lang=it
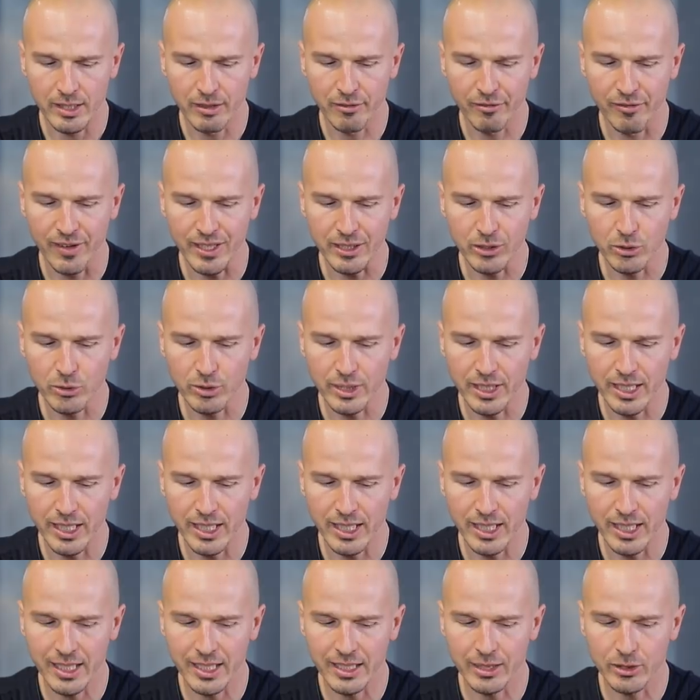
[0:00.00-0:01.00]
Il fatto
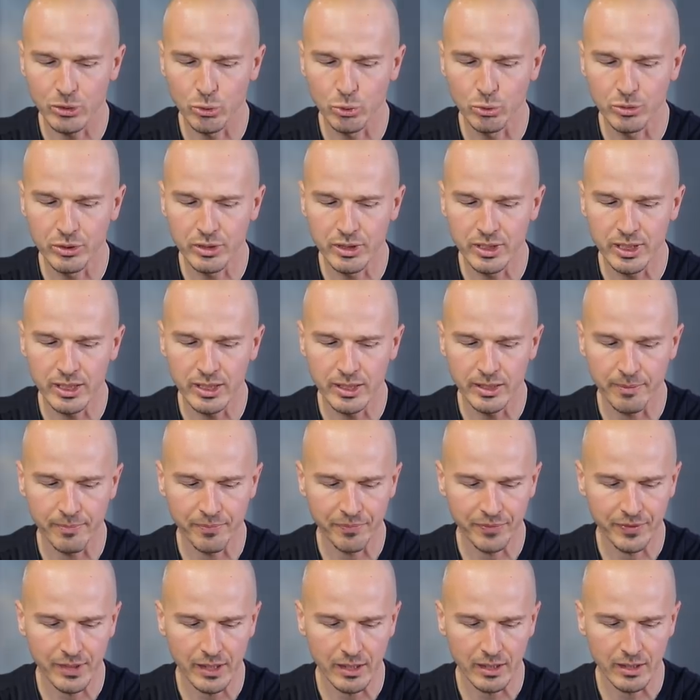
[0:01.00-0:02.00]
che tutti
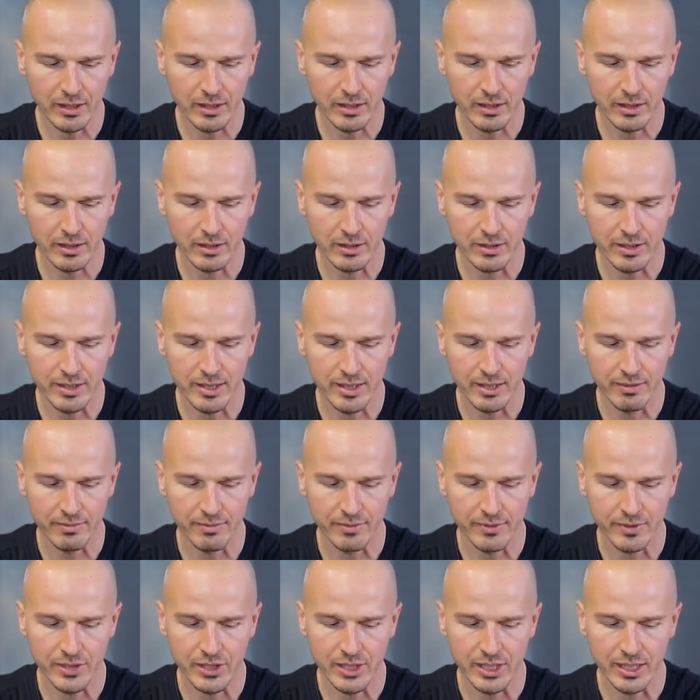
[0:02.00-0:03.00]
se,
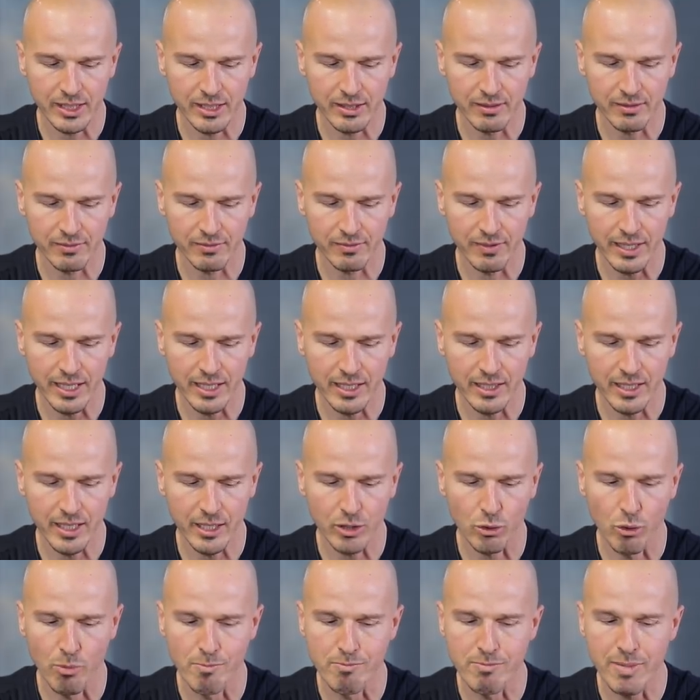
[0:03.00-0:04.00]
se vai
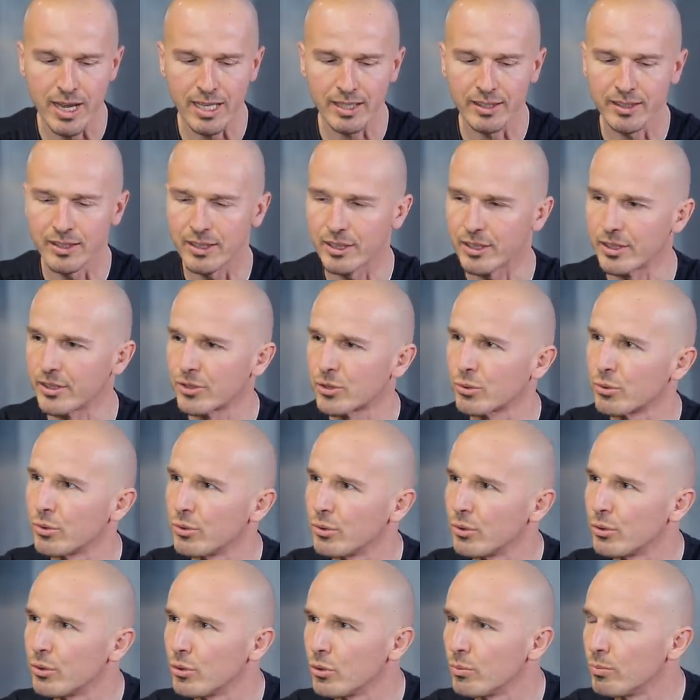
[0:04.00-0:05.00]
nei commenti su
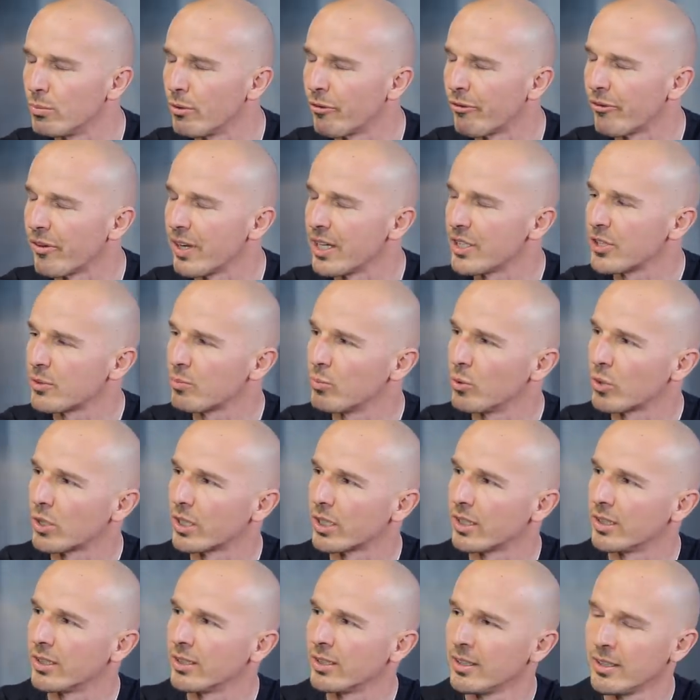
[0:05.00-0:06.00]
YouTube o
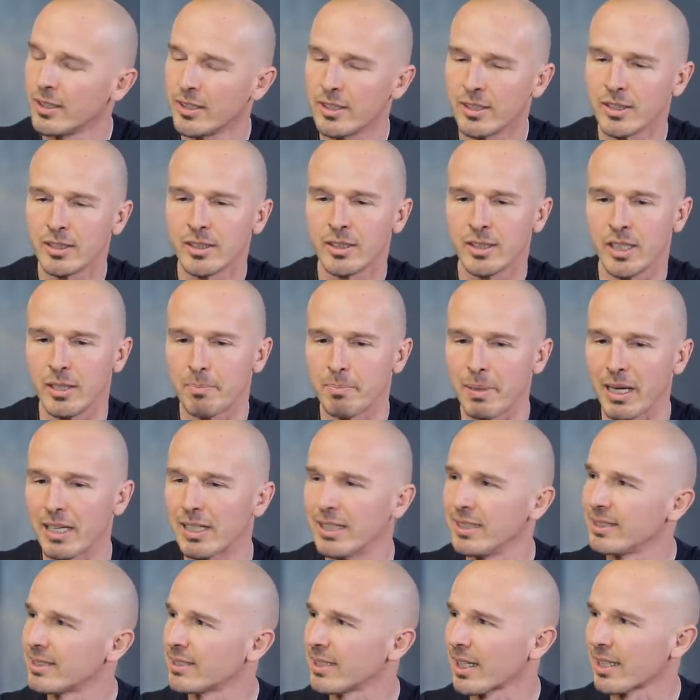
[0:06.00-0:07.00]
Facebook e
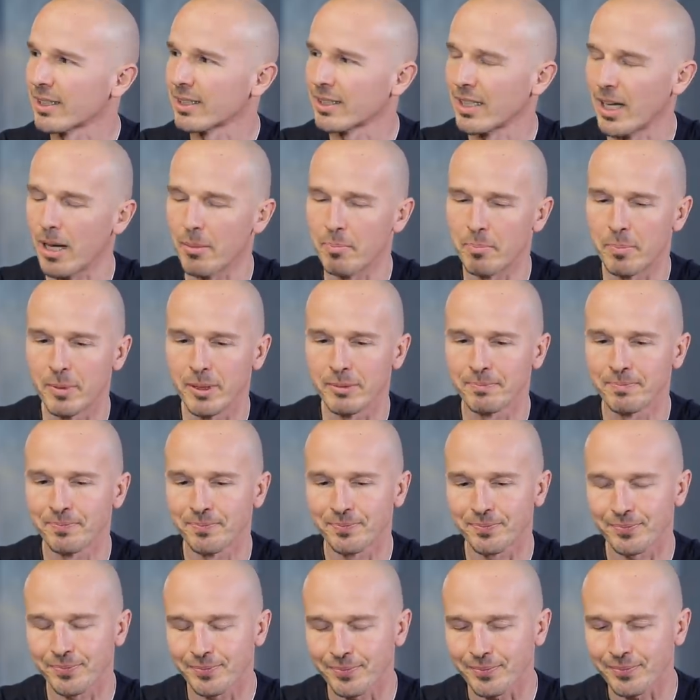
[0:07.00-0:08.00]
parli di
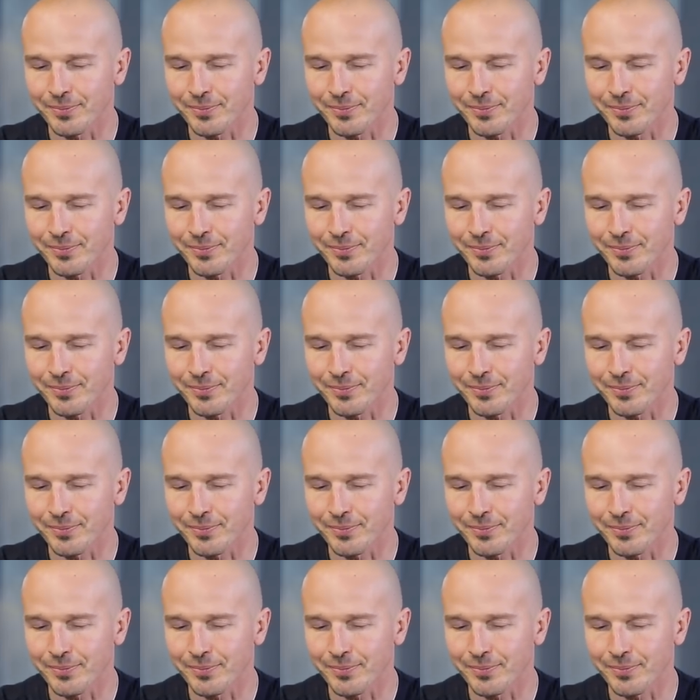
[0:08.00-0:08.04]
startup